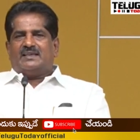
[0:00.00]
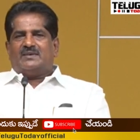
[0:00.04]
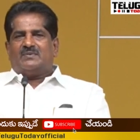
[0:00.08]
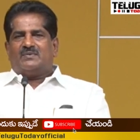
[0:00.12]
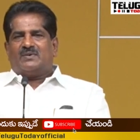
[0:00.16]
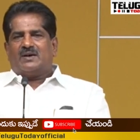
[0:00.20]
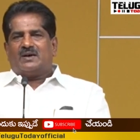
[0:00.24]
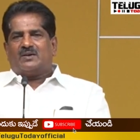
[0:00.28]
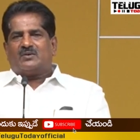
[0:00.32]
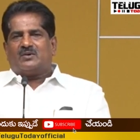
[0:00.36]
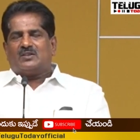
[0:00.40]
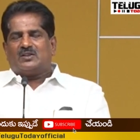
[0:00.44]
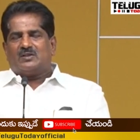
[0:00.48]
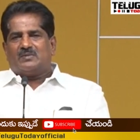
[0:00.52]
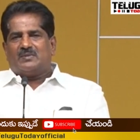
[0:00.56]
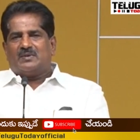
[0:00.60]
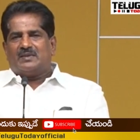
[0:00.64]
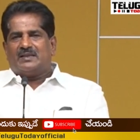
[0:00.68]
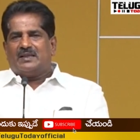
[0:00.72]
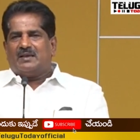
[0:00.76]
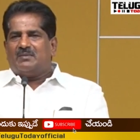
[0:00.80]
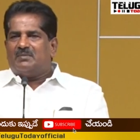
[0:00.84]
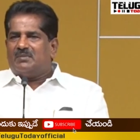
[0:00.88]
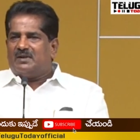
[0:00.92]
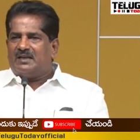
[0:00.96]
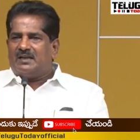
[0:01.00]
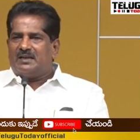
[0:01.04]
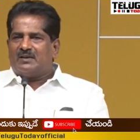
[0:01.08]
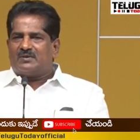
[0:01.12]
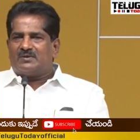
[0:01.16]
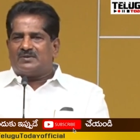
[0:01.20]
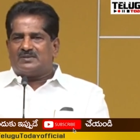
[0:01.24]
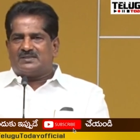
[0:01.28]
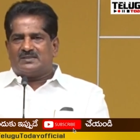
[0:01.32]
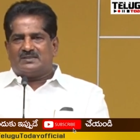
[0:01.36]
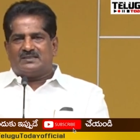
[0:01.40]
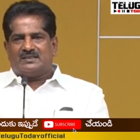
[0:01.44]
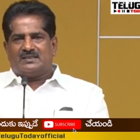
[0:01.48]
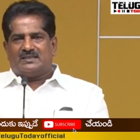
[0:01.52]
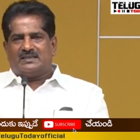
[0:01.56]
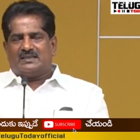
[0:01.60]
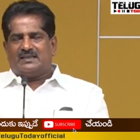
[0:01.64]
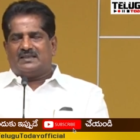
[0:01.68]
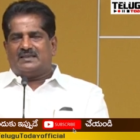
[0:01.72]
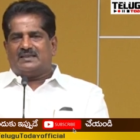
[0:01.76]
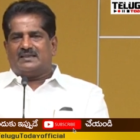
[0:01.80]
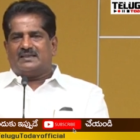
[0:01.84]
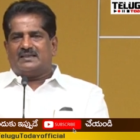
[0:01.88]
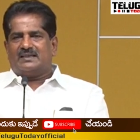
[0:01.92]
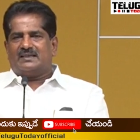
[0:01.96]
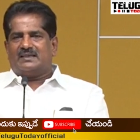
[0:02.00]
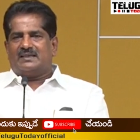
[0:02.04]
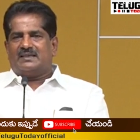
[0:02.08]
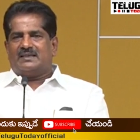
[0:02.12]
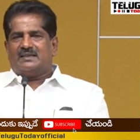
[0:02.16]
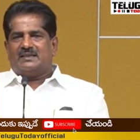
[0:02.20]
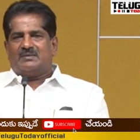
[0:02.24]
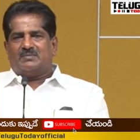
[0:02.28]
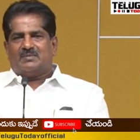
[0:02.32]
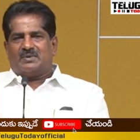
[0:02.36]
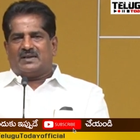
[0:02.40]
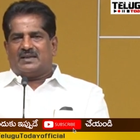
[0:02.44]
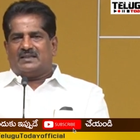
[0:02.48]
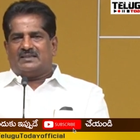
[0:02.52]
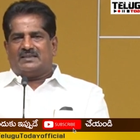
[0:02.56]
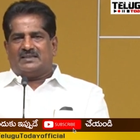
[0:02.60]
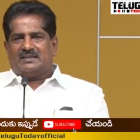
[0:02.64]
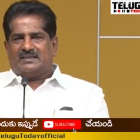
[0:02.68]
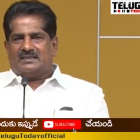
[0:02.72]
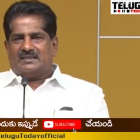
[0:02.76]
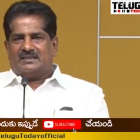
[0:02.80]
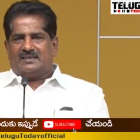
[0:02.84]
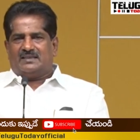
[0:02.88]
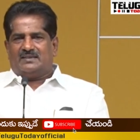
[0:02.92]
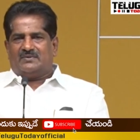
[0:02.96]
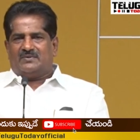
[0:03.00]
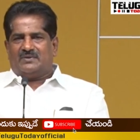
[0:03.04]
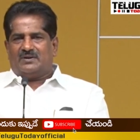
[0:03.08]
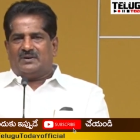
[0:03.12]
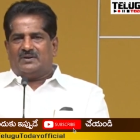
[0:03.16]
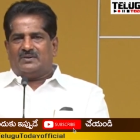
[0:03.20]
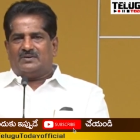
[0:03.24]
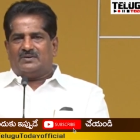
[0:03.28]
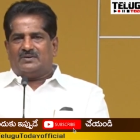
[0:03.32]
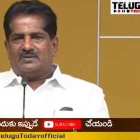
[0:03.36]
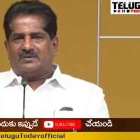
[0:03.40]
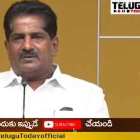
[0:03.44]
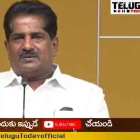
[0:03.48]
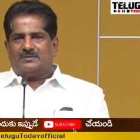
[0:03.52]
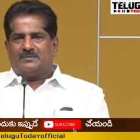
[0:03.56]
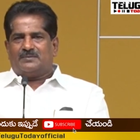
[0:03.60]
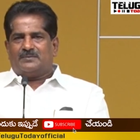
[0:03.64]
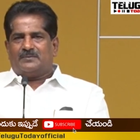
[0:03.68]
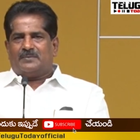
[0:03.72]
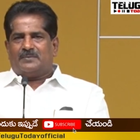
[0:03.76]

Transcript: ఇవాళ కొంతమంది ఎమ్మెల్యేలకు వచ్చిందంటే మరి అది వీళ్ళు